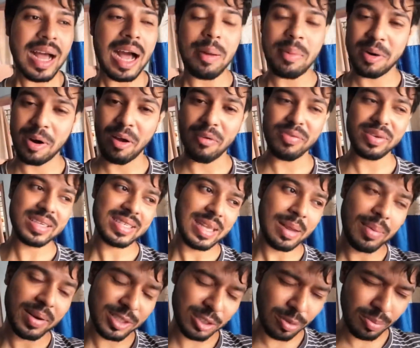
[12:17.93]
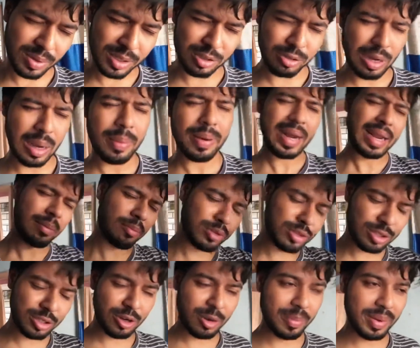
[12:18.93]
আবার অফিস আবার সব কিছু আবার এক
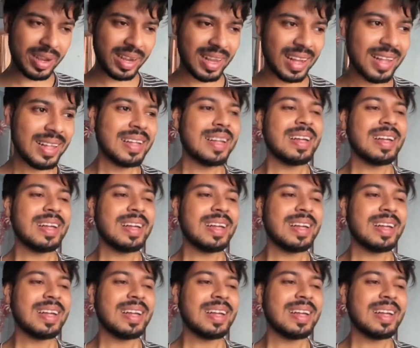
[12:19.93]
বছরের অপেক্ষা